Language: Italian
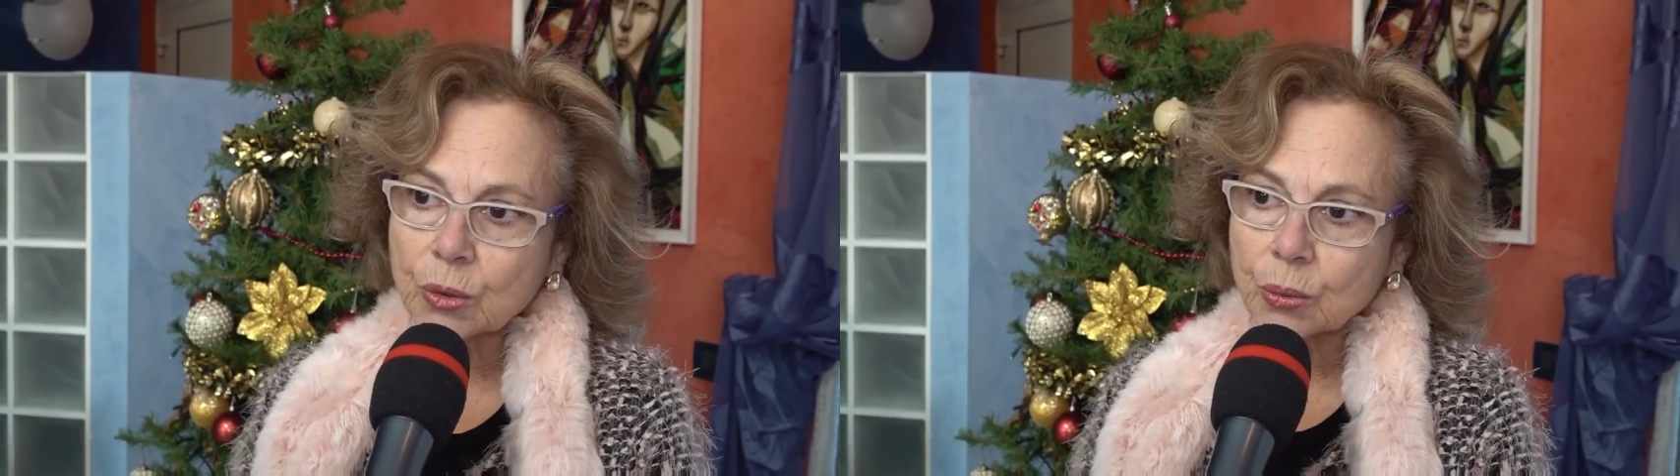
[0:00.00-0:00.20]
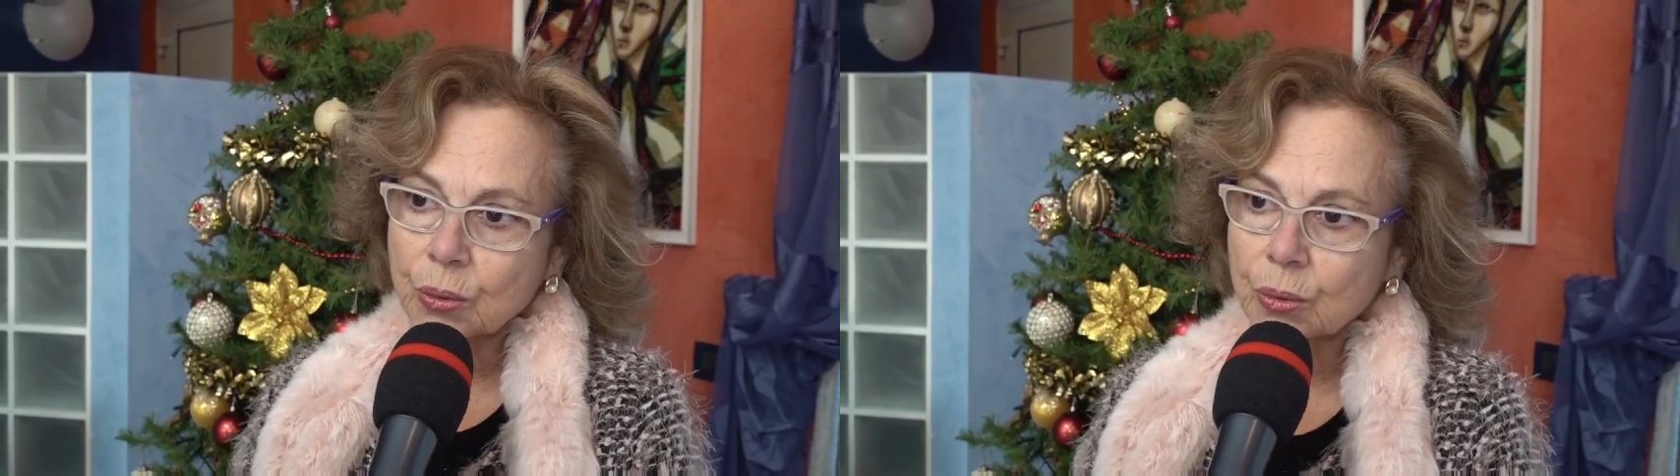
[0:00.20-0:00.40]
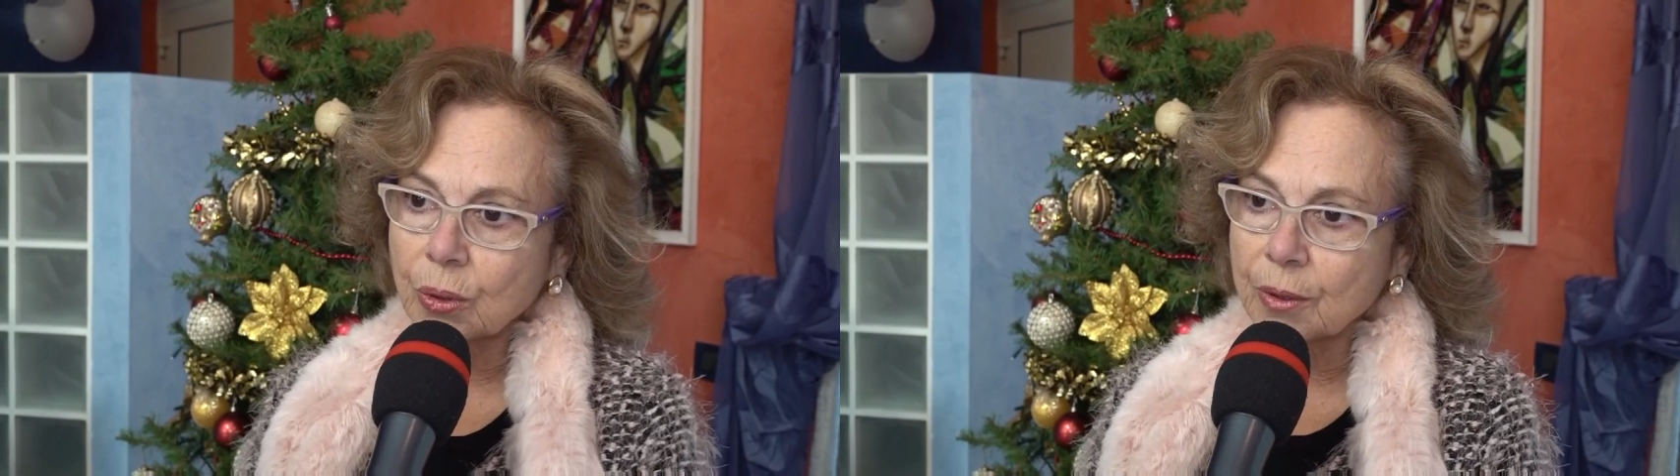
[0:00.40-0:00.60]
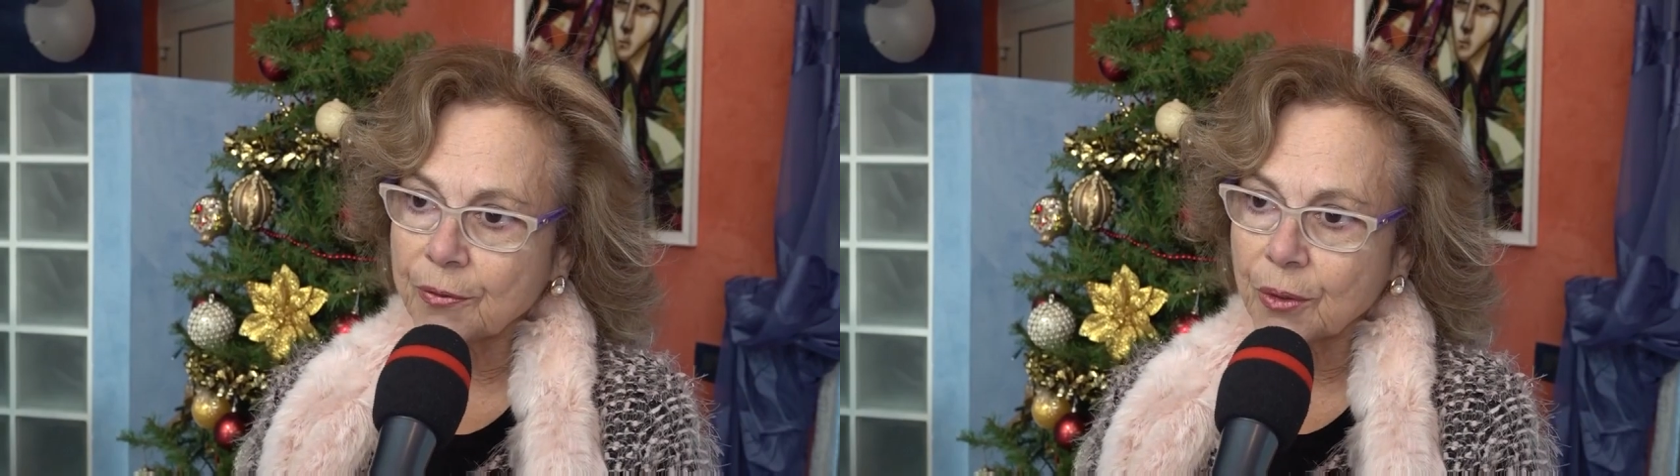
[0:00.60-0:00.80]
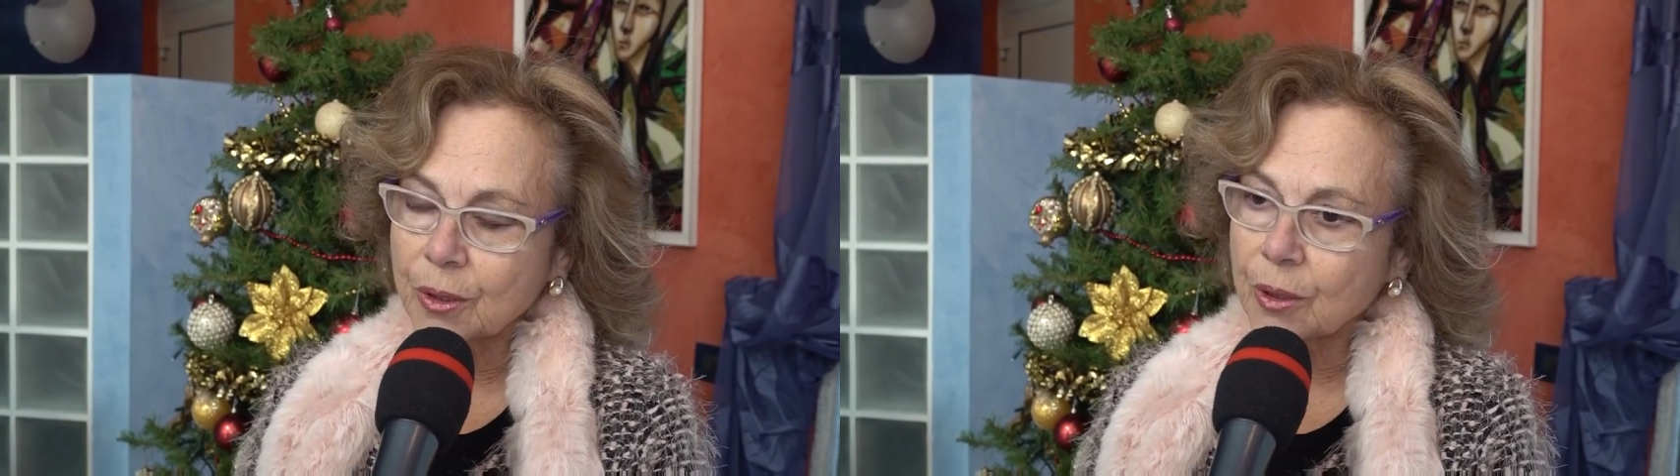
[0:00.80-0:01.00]
tutto il
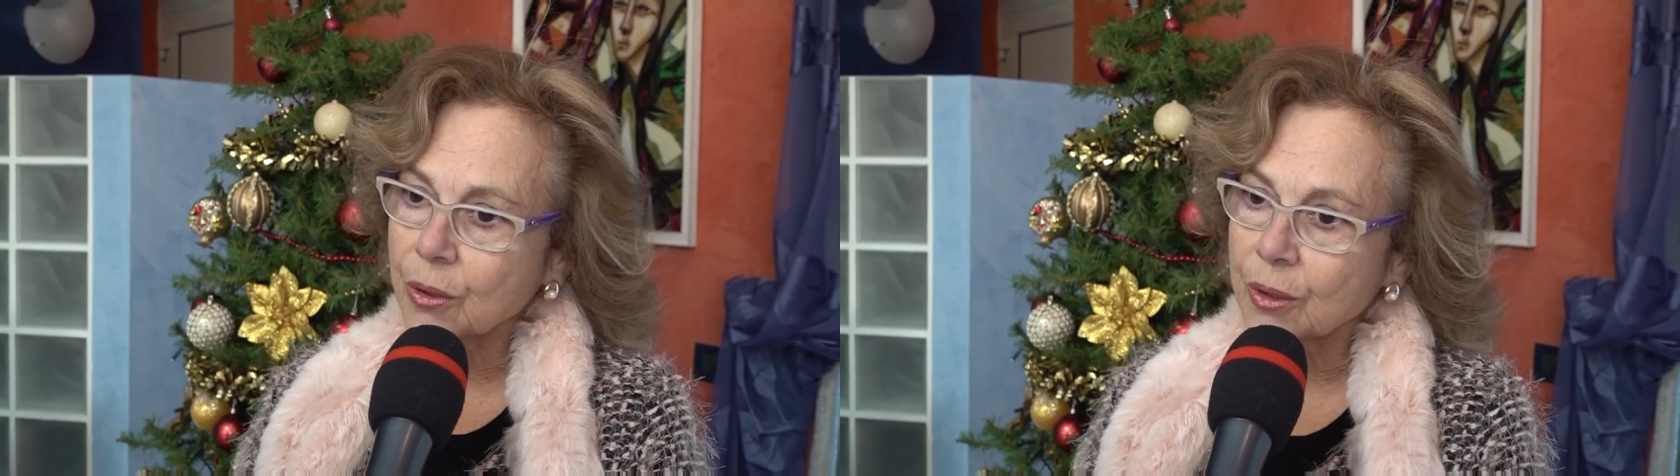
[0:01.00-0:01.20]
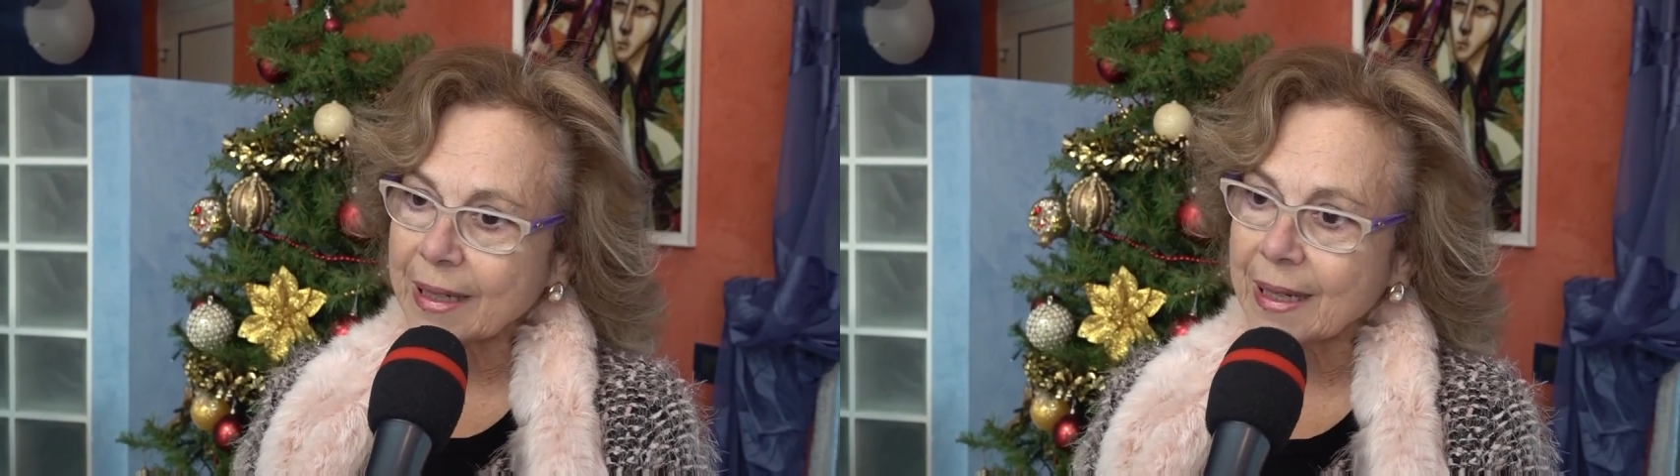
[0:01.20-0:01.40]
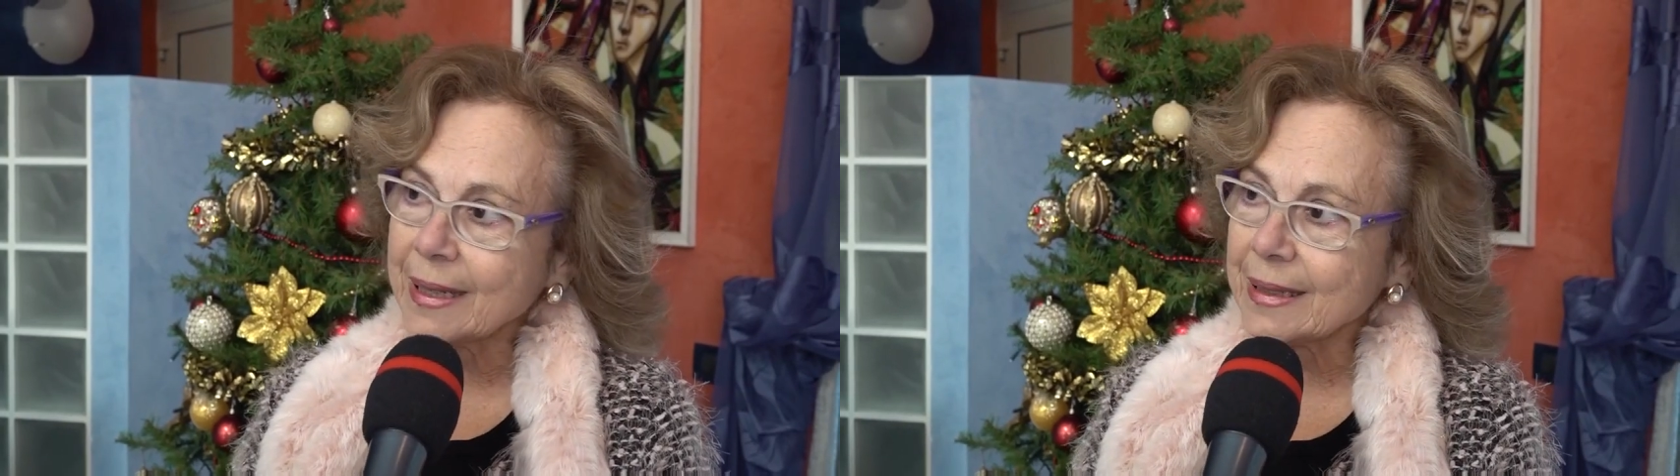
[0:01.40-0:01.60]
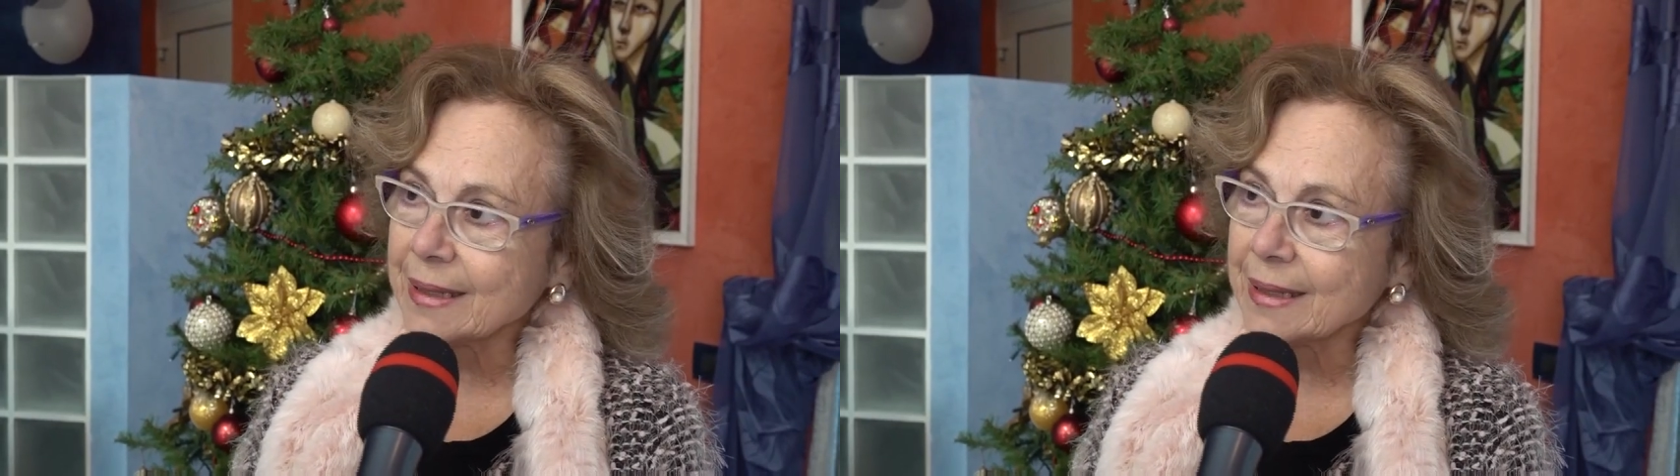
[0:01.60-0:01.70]
folklore e